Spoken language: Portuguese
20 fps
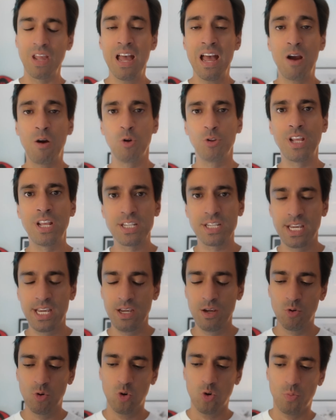Acontece que
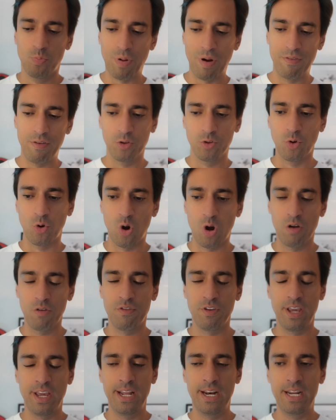o Pavel Durov,
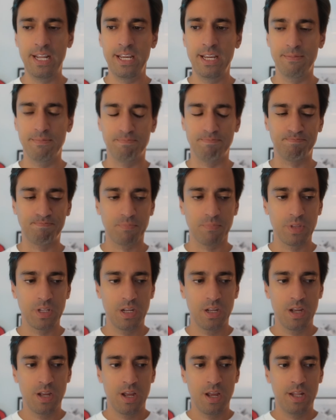ele
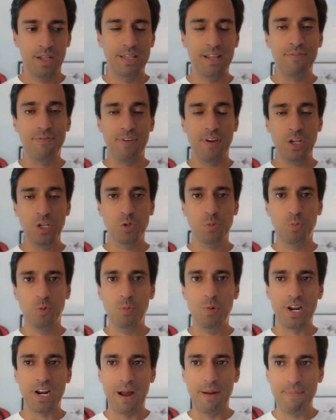defende
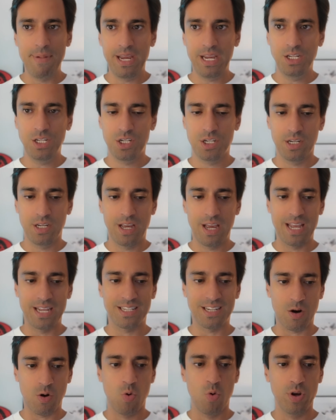publicamente
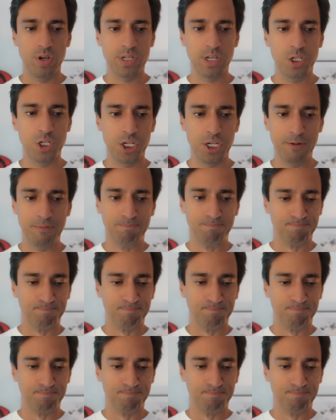essa coisa de